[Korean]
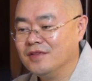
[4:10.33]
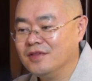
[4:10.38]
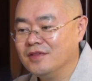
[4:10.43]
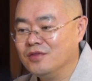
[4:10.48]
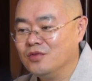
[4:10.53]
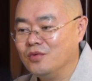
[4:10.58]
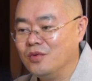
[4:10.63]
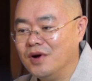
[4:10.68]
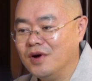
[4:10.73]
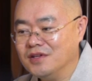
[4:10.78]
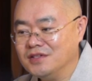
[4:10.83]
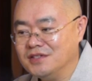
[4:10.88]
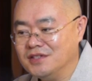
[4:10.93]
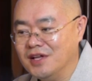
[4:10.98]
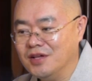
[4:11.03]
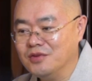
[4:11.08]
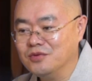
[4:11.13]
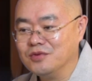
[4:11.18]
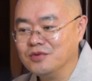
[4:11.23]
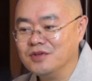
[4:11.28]
똑같이
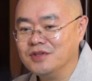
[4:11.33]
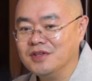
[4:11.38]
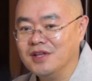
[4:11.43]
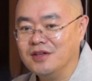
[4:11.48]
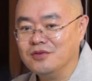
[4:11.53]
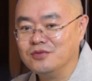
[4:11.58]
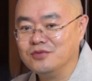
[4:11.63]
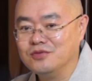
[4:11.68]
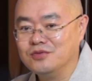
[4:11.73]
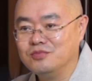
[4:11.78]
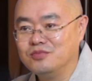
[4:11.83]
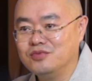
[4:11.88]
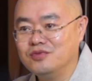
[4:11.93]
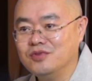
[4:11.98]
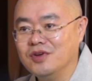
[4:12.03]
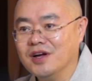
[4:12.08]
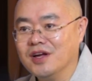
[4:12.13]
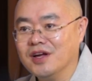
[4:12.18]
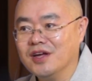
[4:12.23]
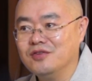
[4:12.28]
나누긴 나누고
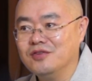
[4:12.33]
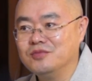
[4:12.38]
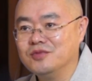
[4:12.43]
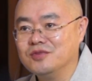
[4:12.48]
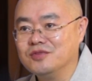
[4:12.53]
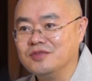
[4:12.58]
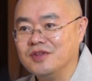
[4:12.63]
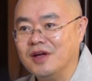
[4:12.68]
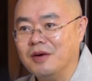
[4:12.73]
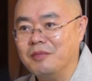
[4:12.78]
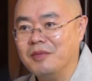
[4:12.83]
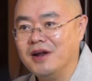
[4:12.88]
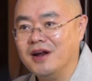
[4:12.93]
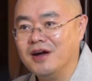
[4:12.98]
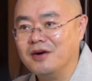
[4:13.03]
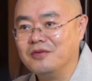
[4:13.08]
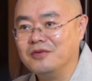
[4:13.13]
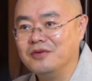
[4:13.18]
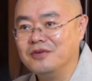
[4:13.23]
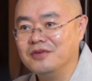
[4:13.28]
부양의 의무는 나만
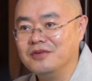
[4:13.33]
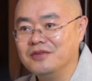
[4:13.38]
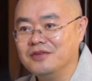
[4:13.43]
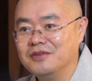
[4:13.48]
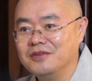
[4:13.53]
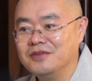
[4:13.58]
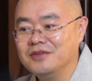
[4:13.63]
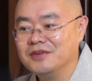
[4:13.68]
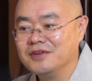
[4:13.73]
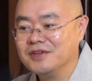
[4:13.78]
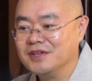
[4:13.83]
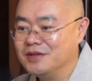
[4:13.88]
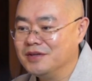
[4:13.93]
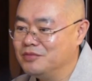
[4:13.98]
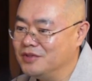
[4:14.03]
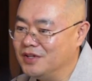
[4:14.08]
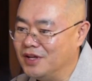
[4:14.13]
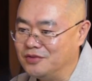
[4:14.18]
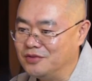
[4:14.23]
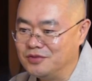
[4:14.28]
하고
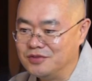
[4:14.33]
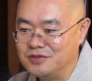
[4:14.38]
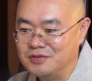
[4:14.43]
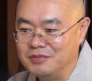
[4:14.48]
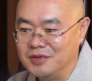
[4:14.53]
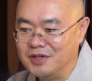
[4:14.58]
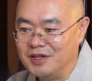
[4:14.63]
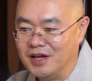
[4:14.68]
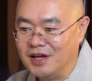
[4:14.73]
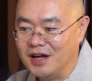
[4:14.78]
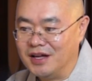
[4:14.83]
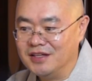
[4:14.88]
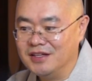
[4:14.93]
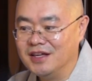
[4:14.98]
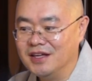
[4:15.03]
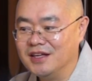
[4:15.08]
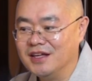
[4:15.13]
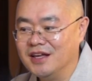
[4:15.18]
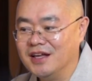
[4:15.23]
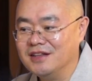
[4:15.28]
기분이 안 좋습니다. 이
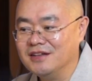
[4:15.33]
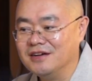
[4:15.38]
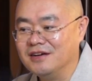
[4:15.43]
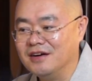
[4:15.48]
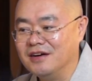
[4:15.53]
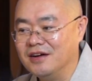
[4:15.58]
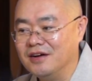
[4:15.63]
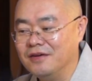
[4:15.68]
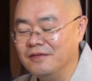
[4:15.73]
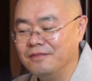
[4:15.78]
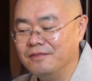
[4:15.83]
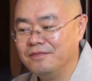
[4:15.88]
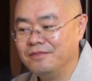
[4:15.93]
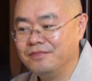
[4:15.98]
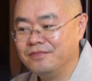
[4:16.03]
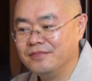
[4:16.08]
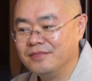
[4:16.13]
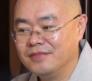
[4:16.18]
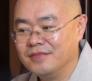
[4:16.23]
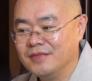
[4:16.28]
얘기하는 거예요.
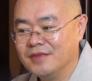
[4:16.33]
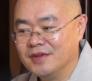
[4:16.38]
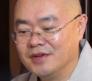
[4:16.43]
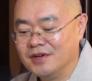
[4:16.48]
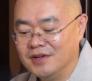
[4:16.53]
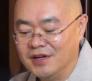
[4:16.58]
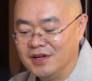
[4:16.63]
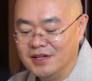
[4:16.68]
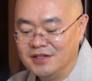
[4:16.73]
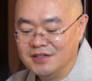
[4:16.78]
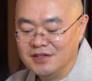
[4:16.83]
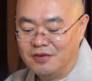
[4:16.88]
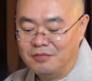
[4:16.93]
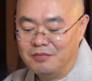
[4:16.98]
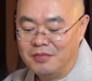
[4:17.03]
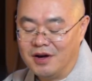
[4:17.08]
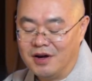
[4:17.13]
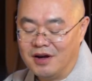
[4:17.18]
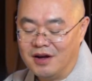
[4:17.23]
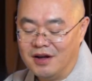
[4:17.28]
그러니까 이제
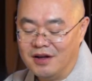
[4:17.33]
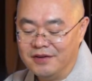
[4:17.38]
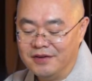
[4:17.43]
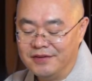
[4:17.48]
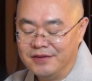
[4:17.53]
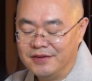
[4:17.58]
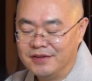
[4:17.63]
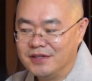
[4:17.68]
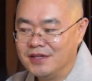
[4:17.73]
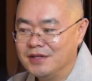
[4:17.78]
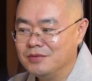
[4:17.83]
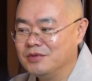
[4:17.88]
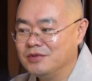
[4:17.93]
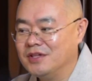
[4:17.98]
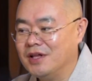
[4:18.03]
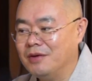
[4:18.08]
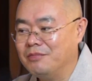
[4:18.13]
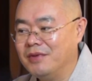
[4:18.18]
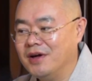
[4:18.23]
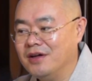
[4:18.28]
엄마가 기분이
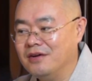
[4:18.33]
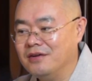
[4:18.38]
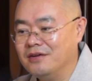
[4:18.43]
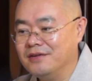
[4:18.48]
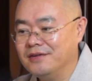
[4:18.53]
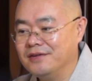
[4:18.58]
나빠요.